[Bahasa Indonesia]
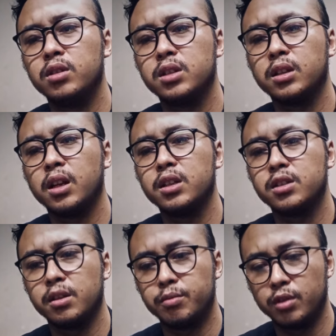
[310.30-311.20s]
itu The Satanic
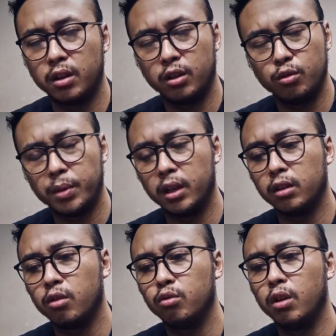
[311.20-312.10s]
Scripture itu pada
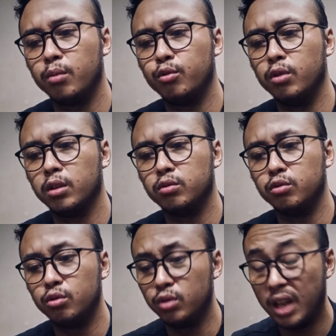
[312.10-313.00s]
tahun
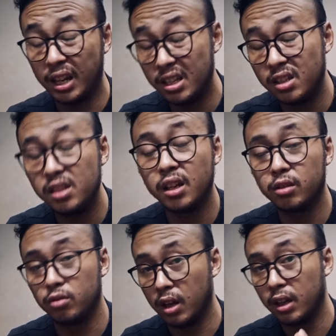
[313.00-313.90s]
2027 yang
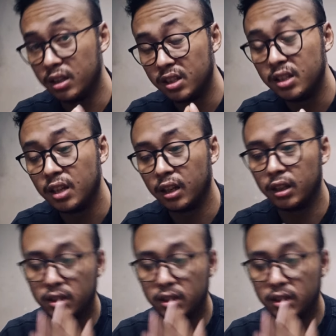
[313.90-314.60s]
isinya itu ya, isinya nih.